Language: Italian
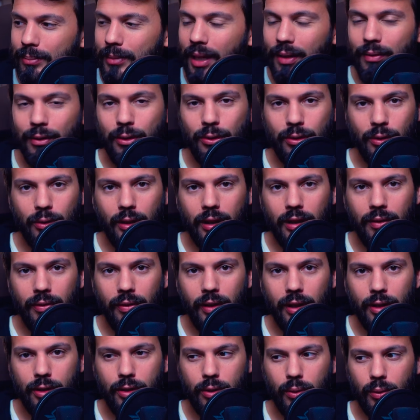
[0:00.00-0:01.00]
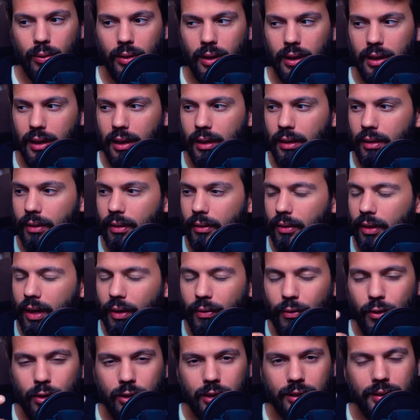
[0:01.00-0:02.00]
mi è venuta una riflessione che, che
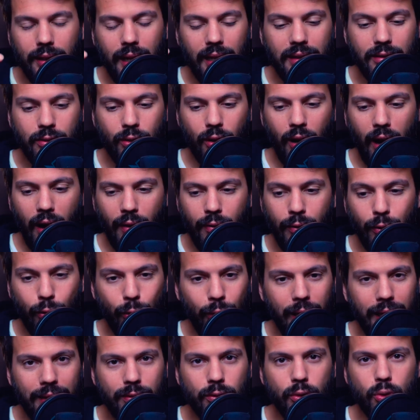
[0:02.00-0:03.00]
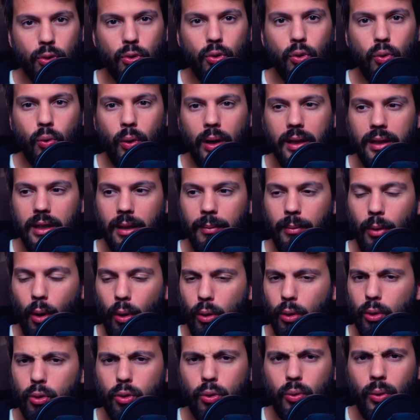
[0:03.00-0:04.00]
forse tra l'altro avevo letto su qualche
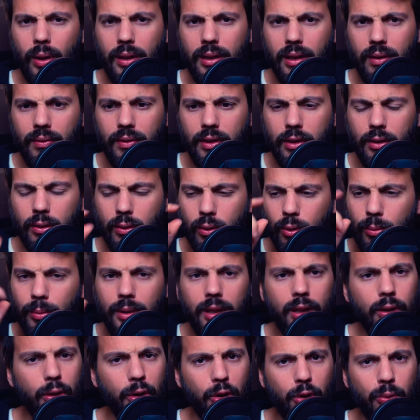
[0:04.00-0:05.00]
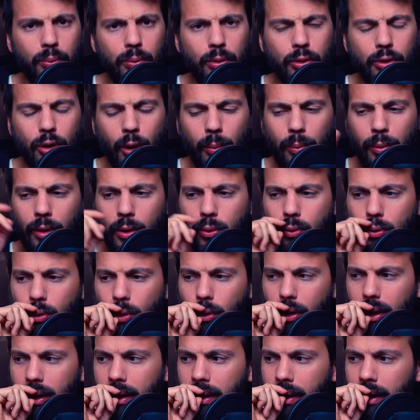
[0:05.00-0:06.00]
blog o su qualche video, non mi ricordo purtroppo
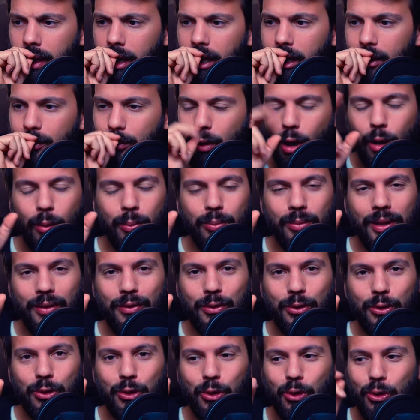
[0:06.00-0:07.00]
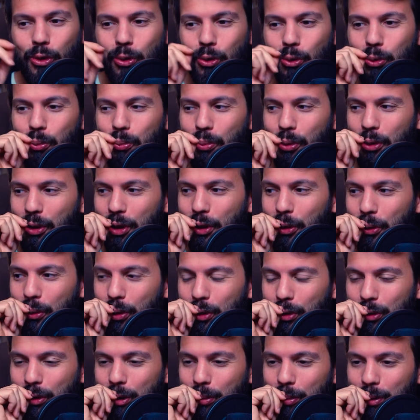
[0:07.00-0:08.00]
l'autore, però mi è venuto un pochino
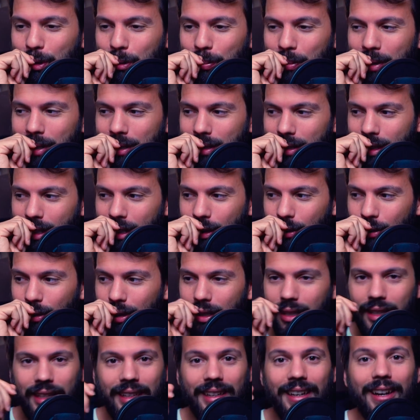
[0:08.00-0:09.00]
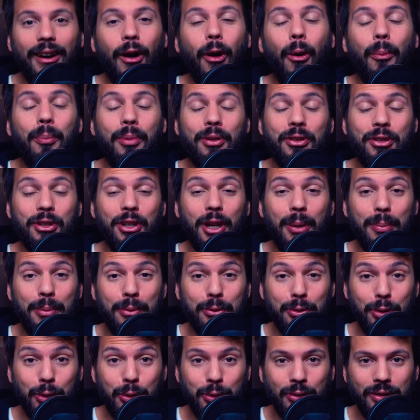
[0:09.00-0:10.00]
questo tipo di pensiero e ho piacere
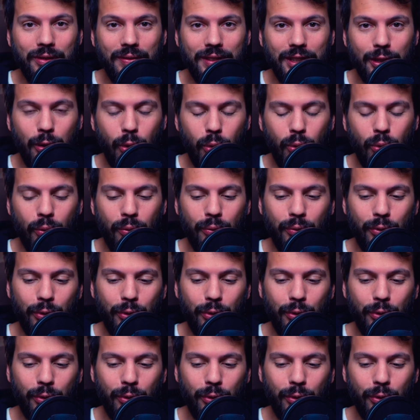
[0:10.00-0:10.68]
appunto condividerlo con